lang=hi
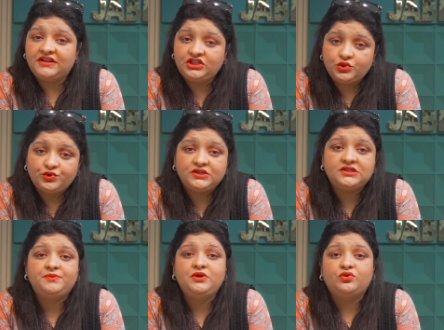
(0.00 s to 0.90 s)

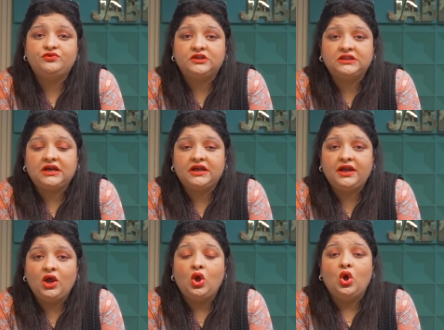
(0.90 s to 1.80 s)
वेजिनोसिस भी हो सकता
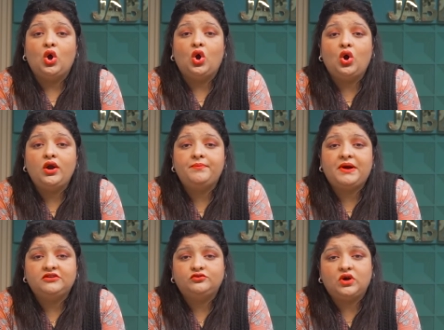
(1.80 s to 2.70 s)
है और
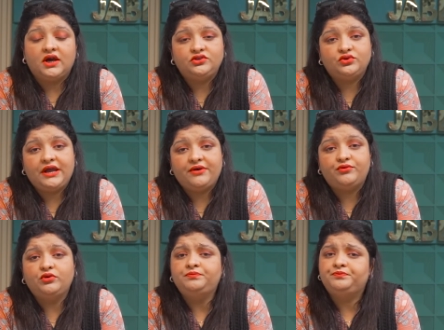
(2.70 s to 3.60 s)
बाज़ात जो है
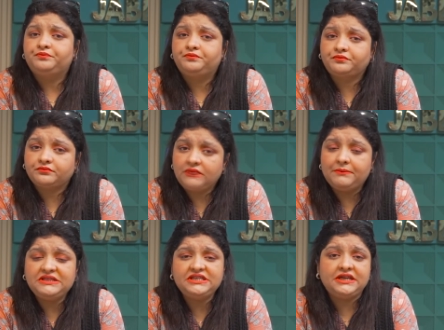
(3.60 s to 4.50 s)
वो
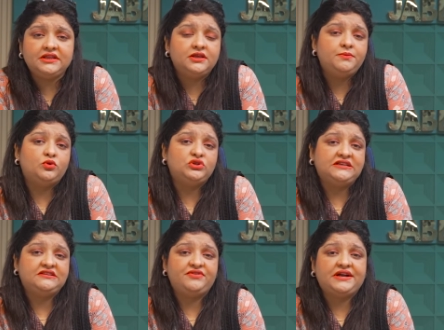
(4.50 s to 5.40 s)
बच्चे के अंदर भी कुछ
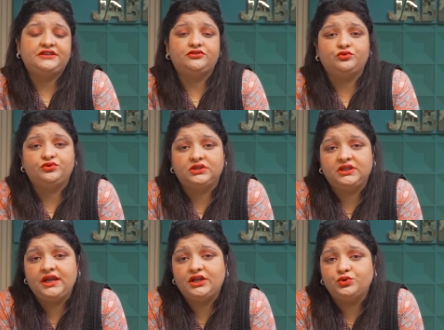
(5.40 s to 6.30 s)
ऐसे फैक्टर्स हो
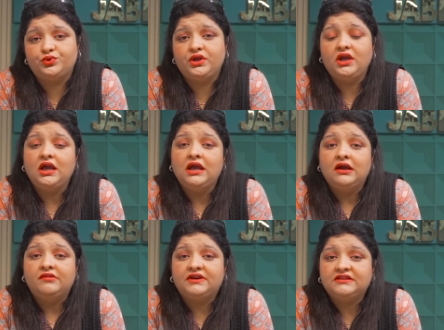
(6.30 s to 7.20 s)
सकते हैं जो कि
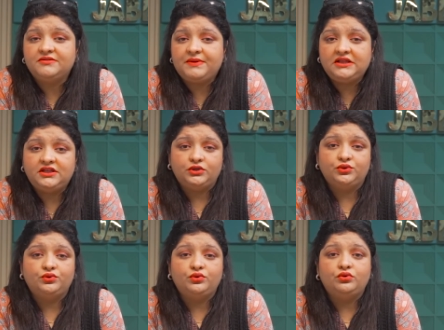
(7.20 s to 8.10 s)
मकर से पहले
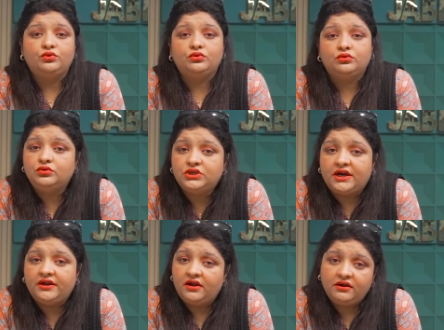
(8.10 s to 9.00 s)
दर्दों को
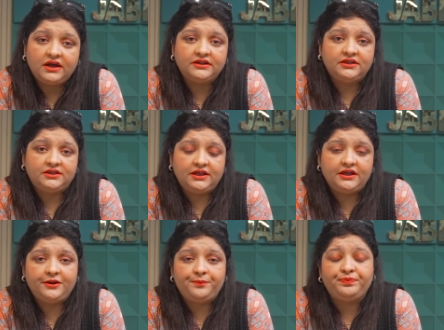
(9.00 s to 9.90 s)
उजागर कर देते
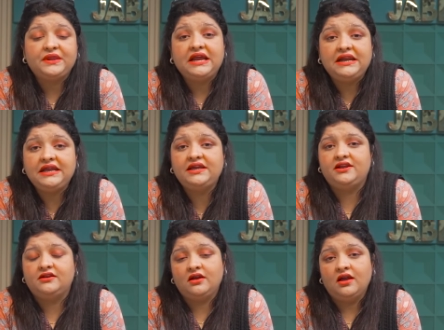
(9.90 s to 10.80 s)
हैं लेकिन